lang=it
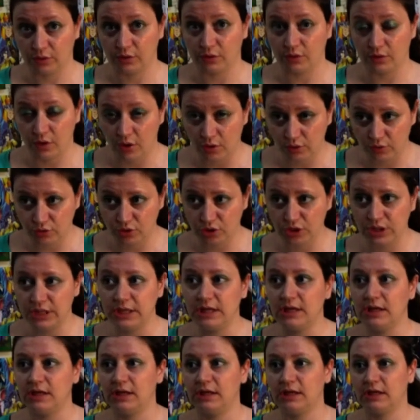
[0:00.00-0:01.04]

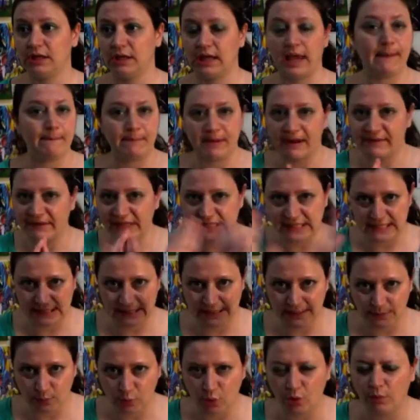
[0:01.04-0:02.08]
Chronology che è
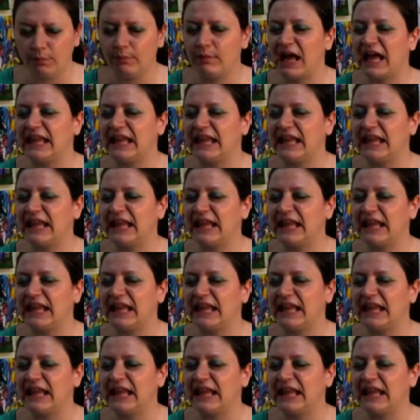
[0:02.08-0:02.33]
bravissimo,